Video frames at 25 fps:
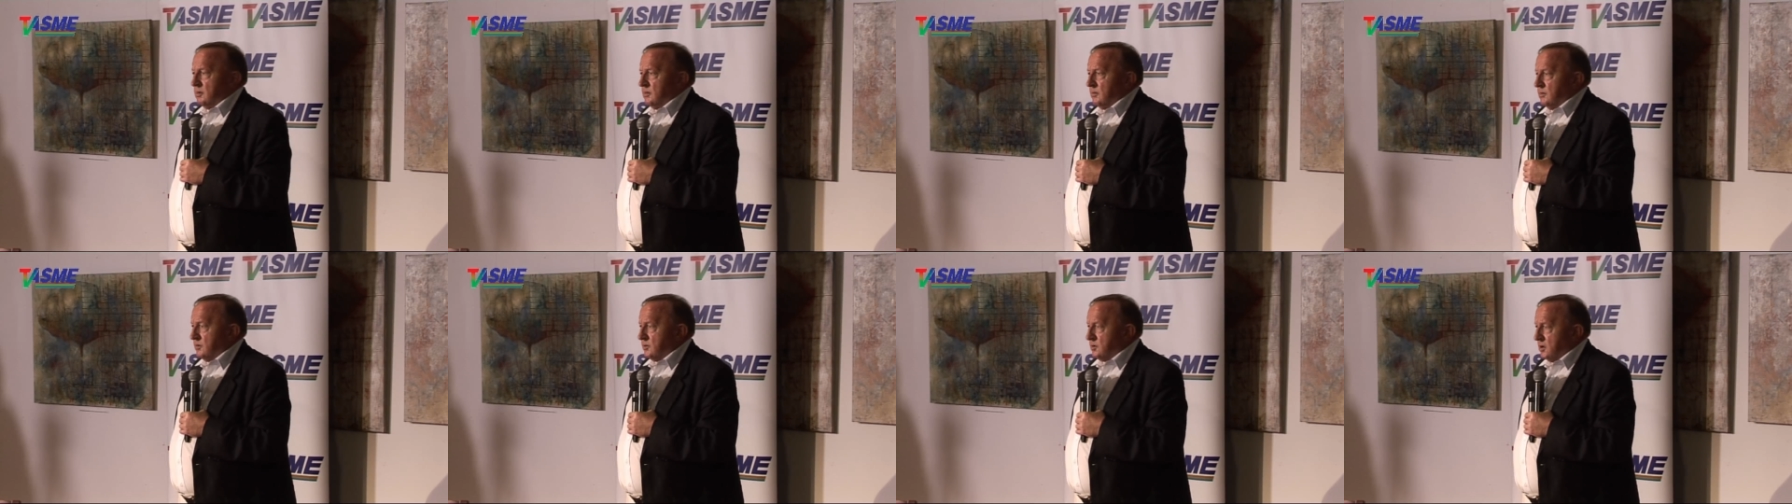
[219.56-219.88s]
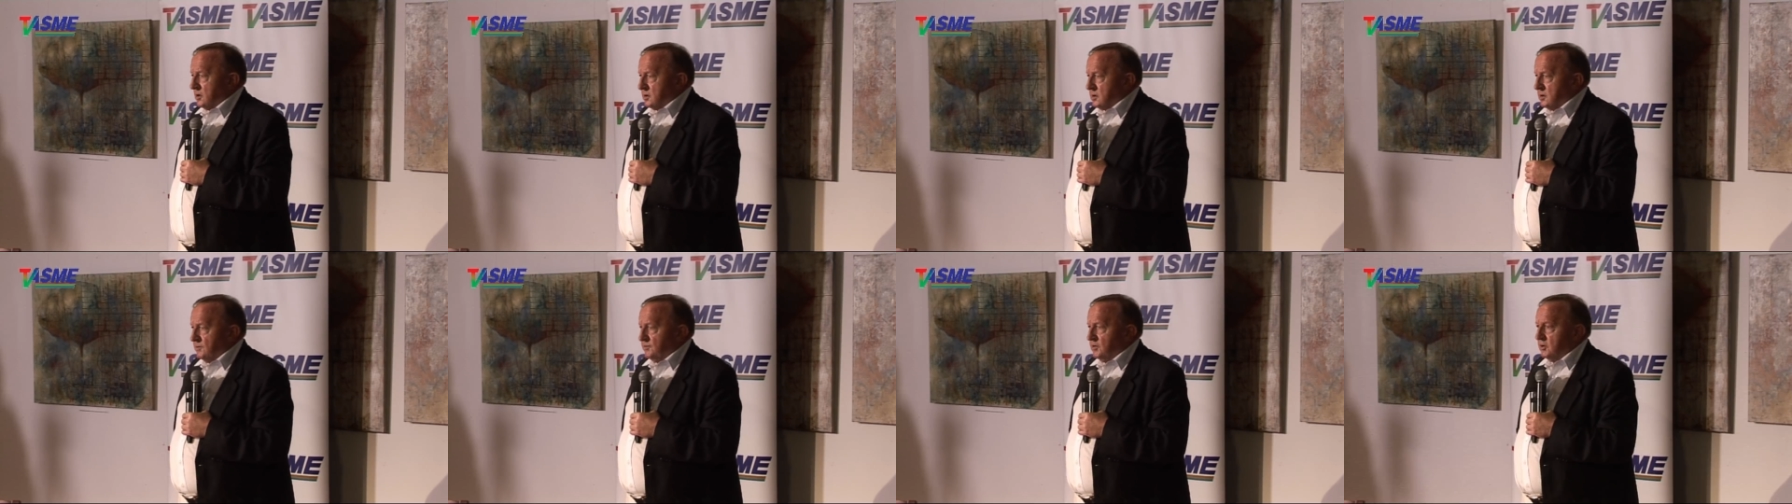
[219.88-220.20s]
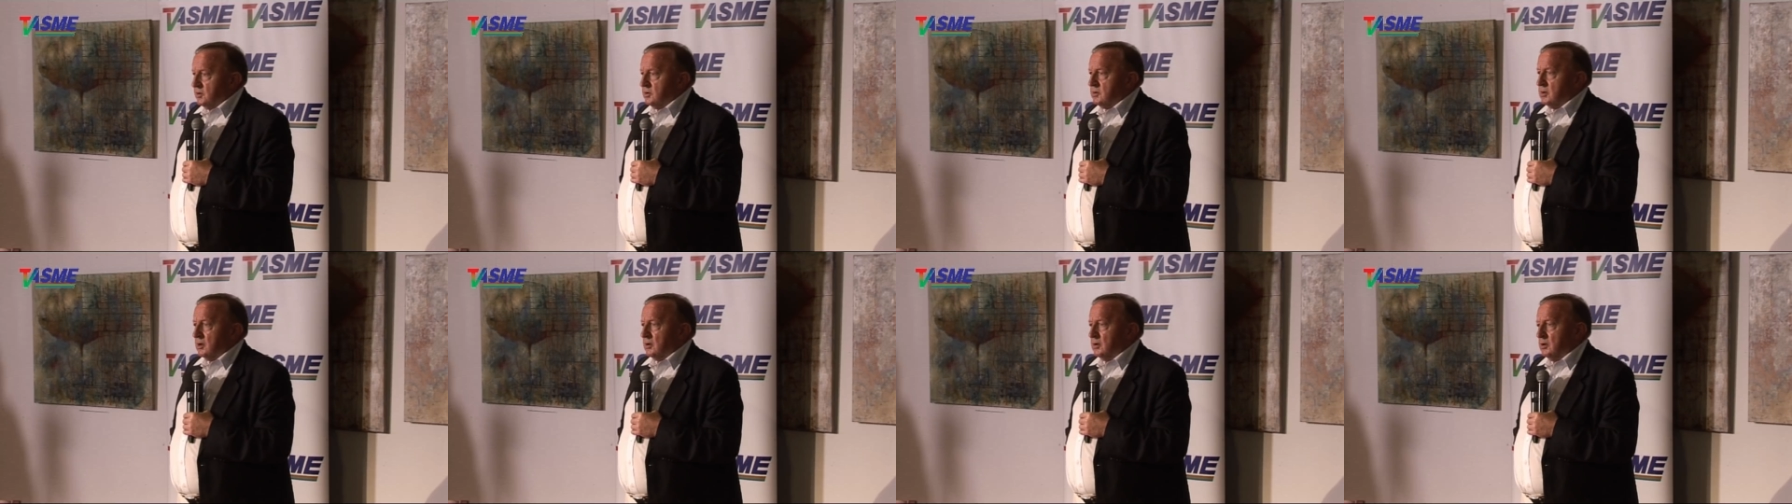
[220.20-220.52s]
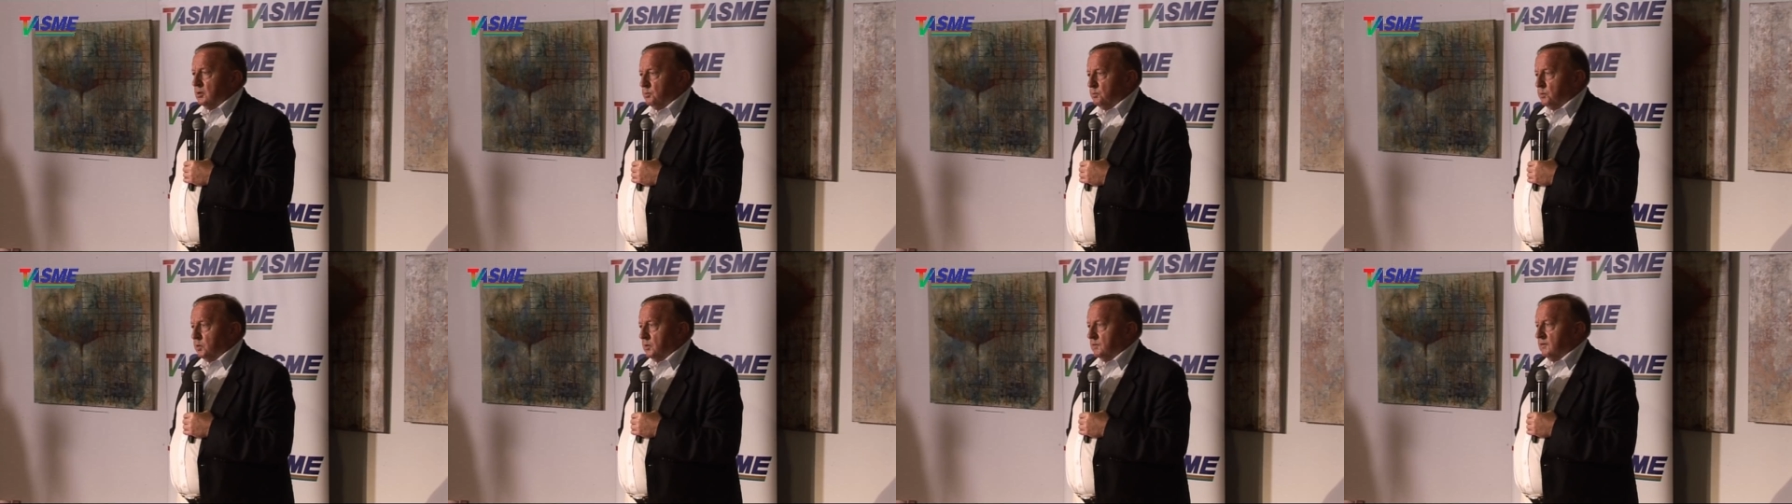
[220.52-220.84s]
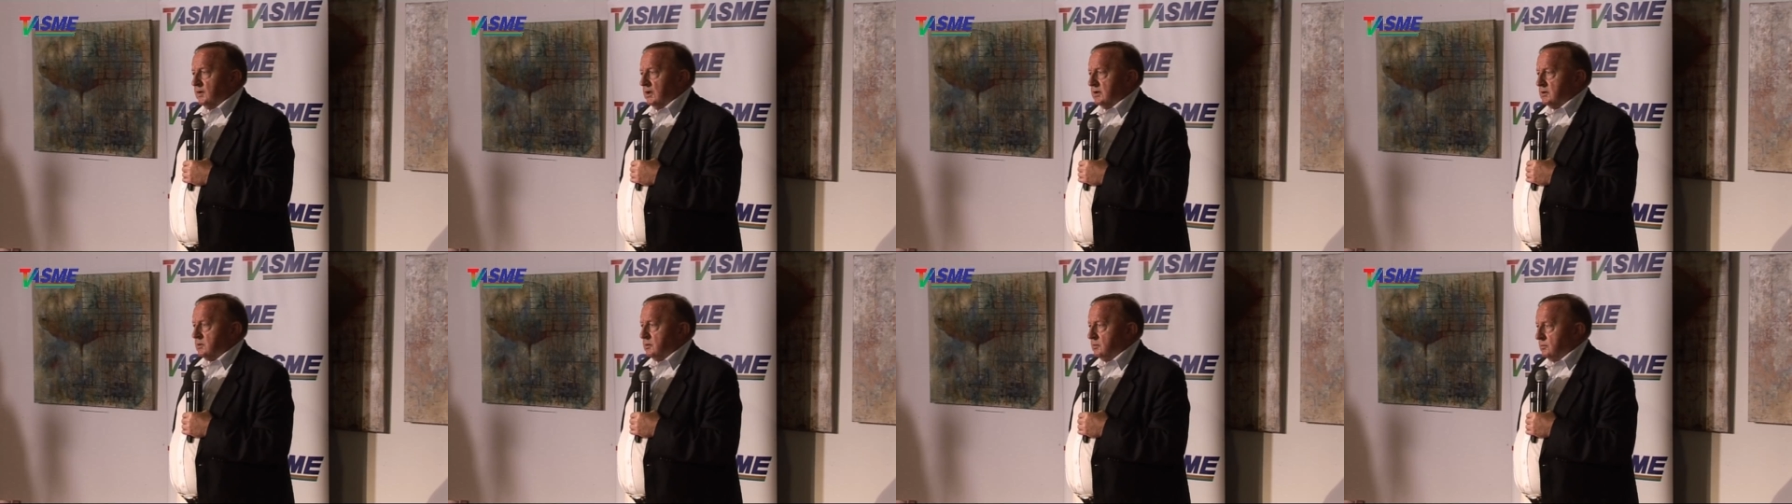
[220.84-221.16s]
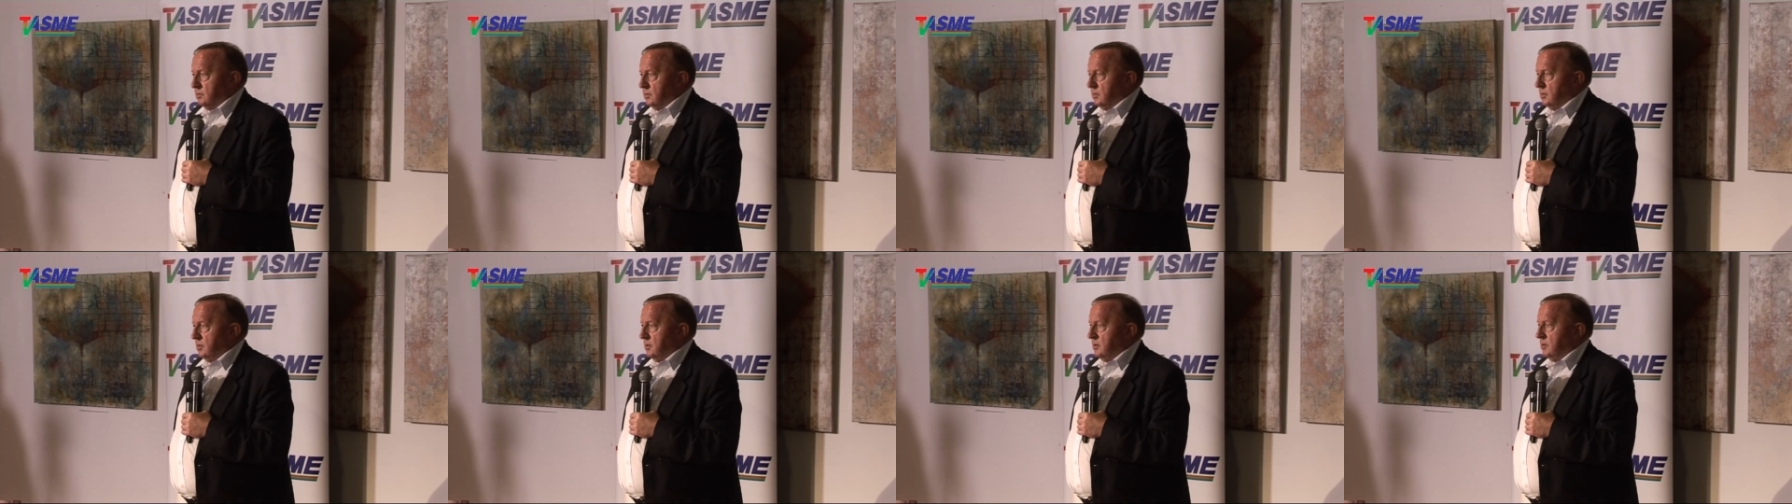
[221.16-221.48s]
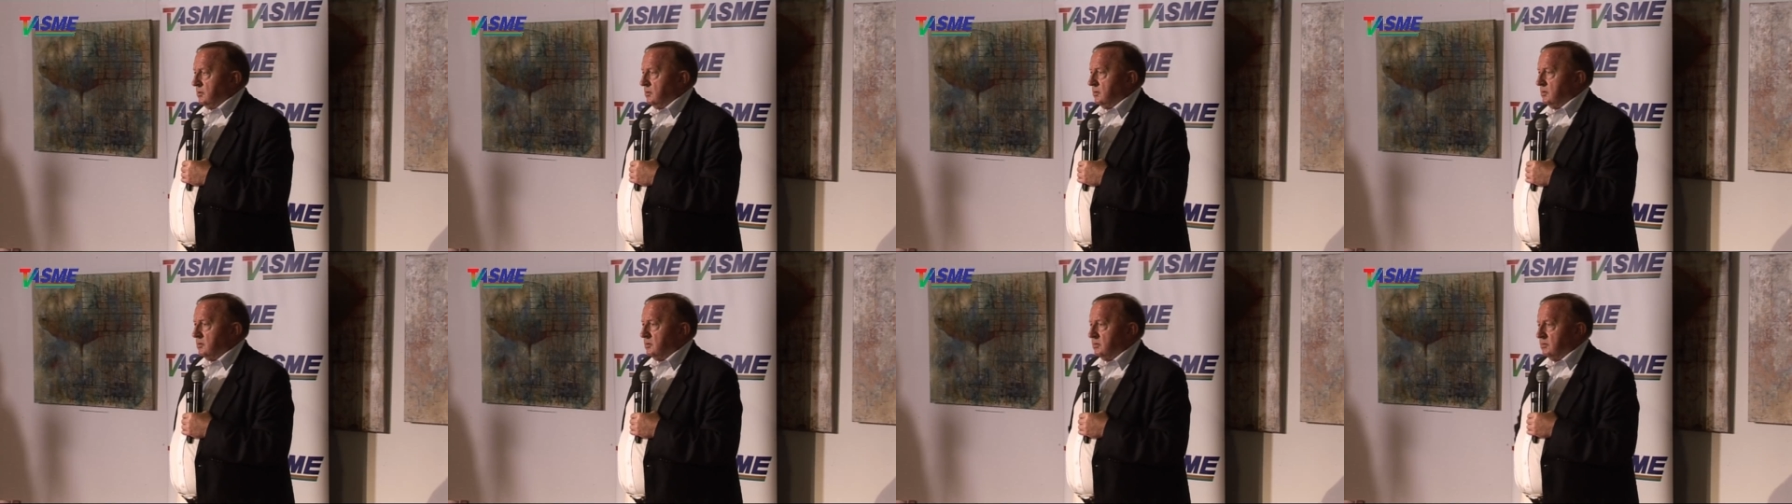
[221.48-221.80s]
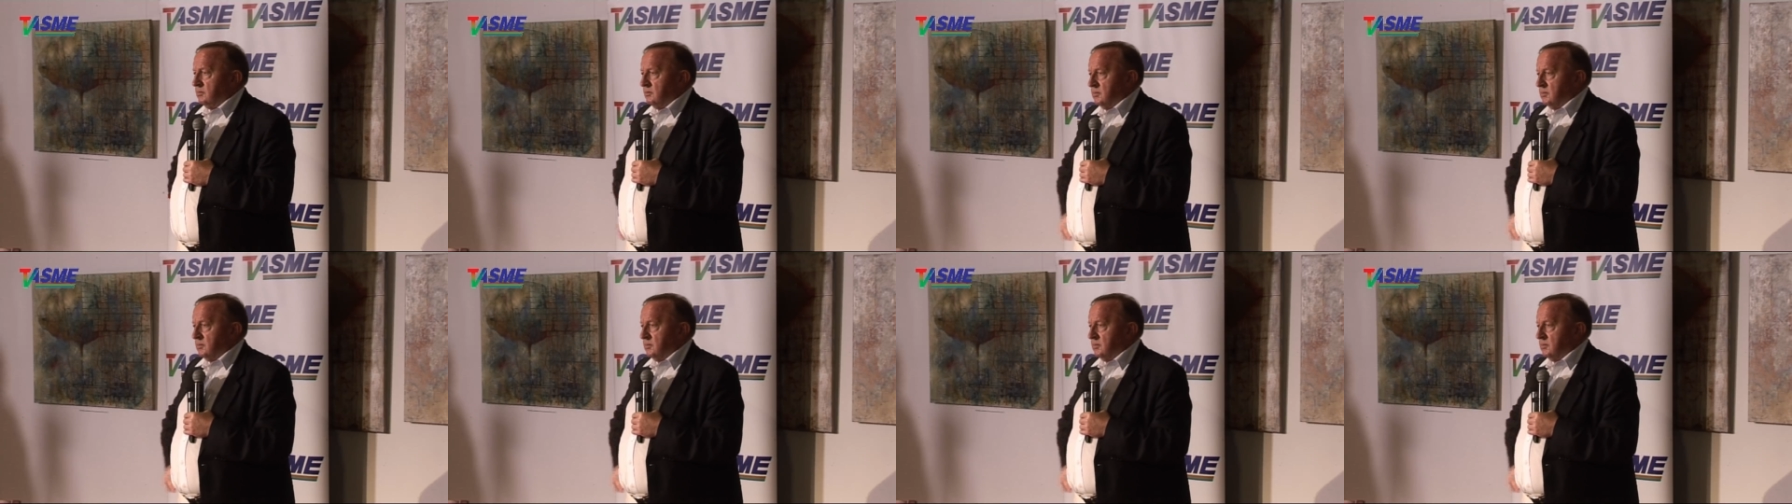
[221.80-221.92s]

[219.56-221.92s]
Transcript: rzeczywiście doprowadzą do